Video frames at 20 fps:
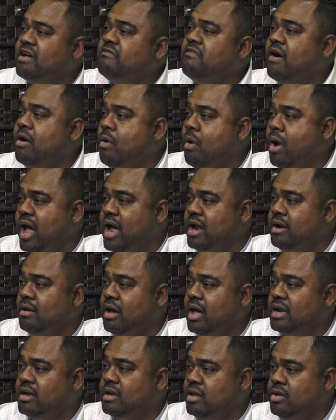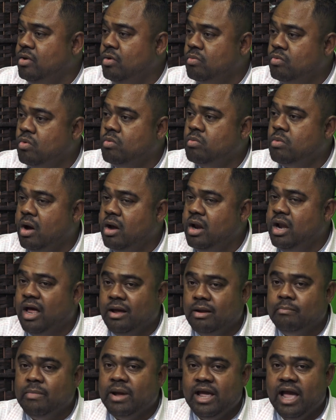cái văn hóa đó anh thì dũng cũng nói
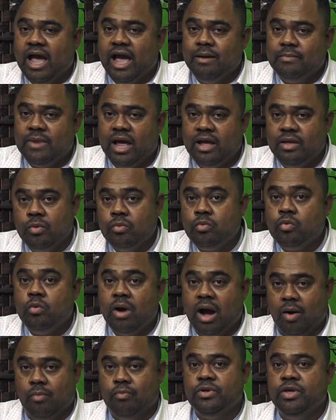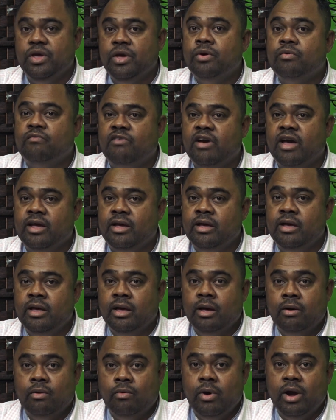là mấy ngày hôm nay dũng cũng học nhiều về
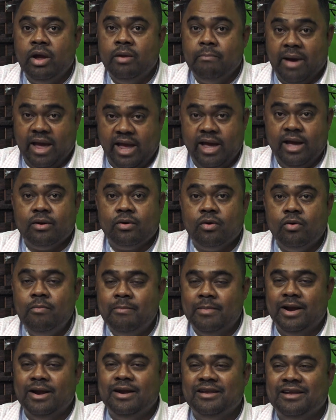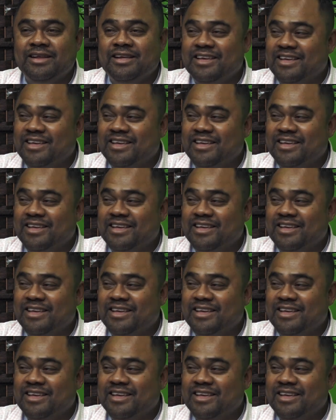quê mẹ của mình